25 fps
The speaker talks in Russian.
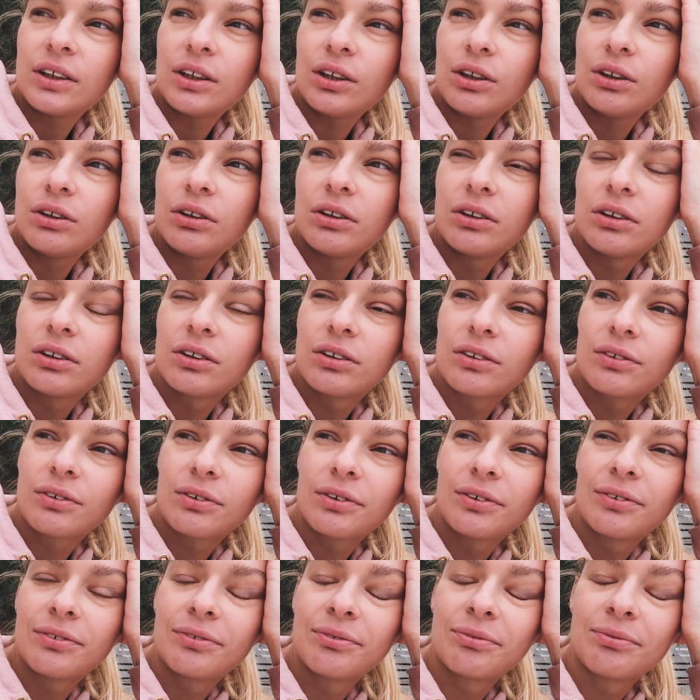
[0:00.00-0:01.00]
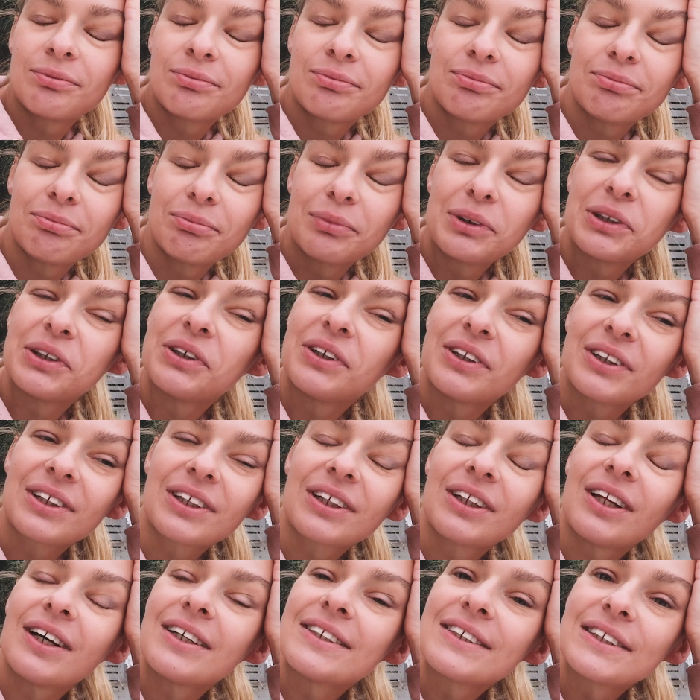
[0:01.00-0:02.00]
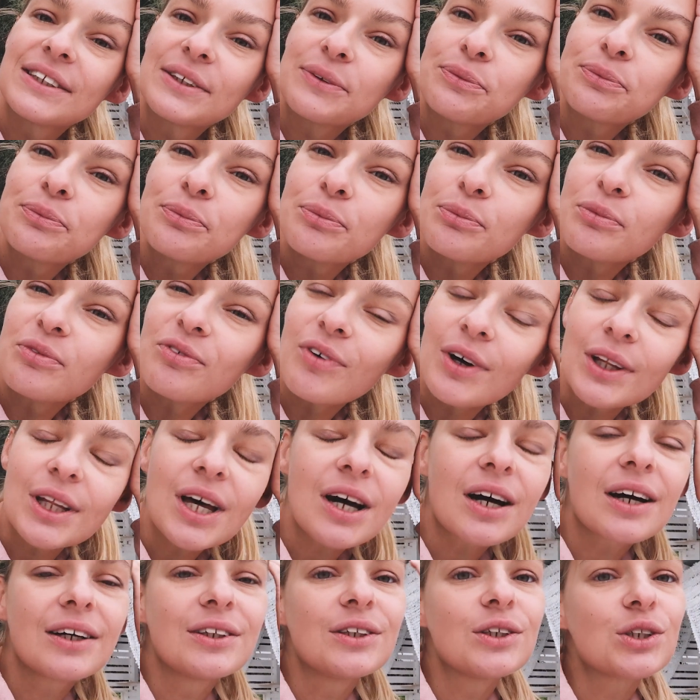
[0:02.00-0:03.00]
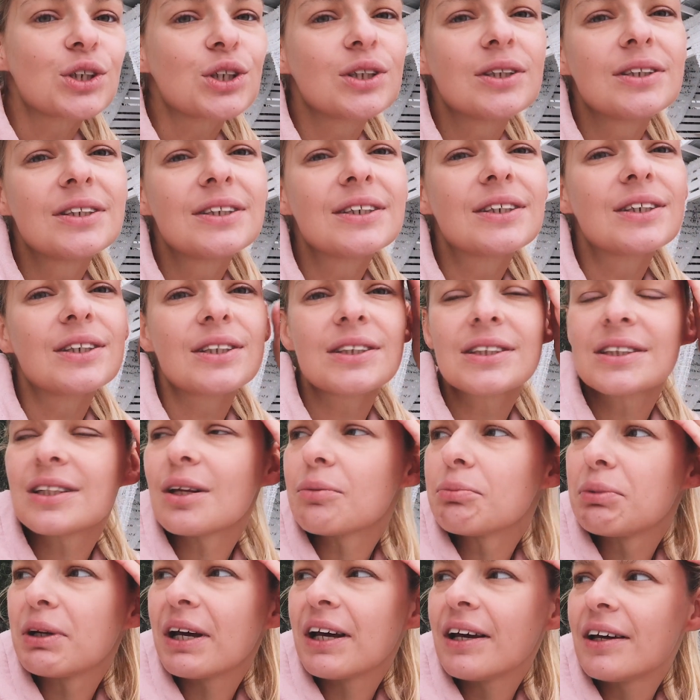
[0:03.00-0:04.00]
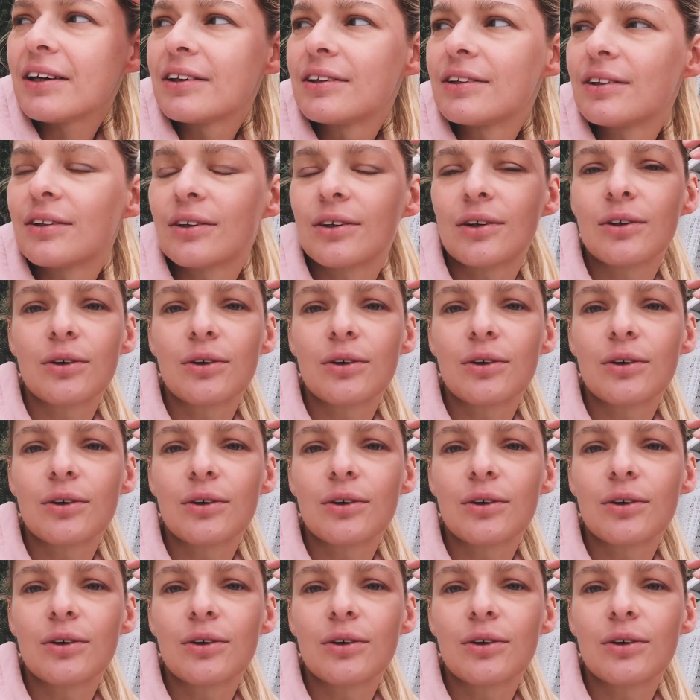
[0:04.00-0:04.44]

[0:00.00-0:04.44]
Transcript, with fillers: И, блин, это классно. Вода, конечно, дико расслабляет.